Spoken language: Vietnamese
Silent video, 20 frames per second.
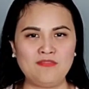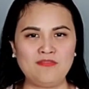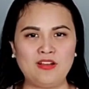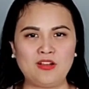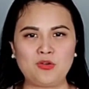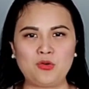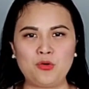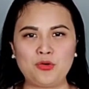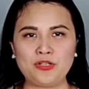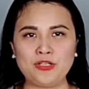
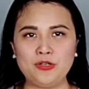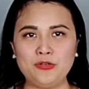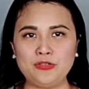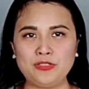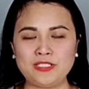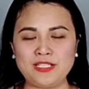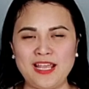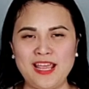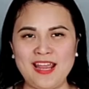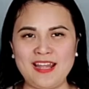và cuộc điều
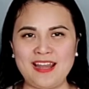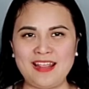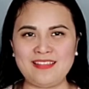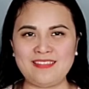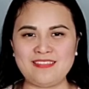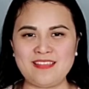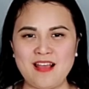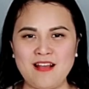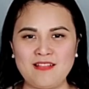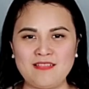tra đã
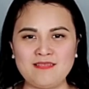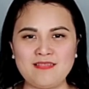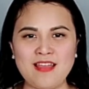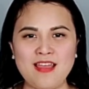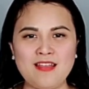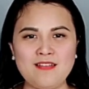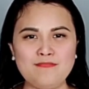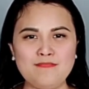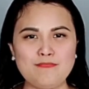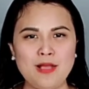dẫn
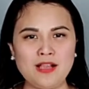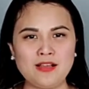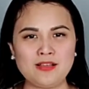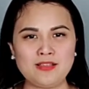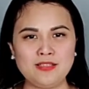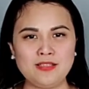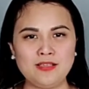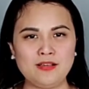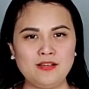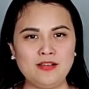đến bắt
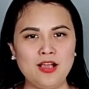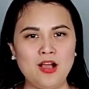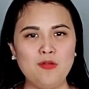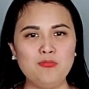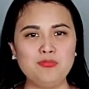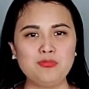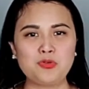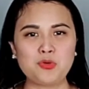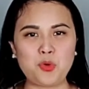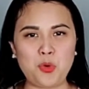giữ
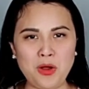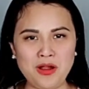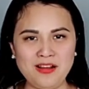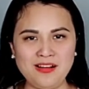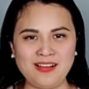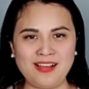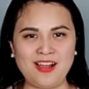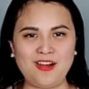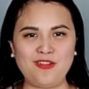ông quốc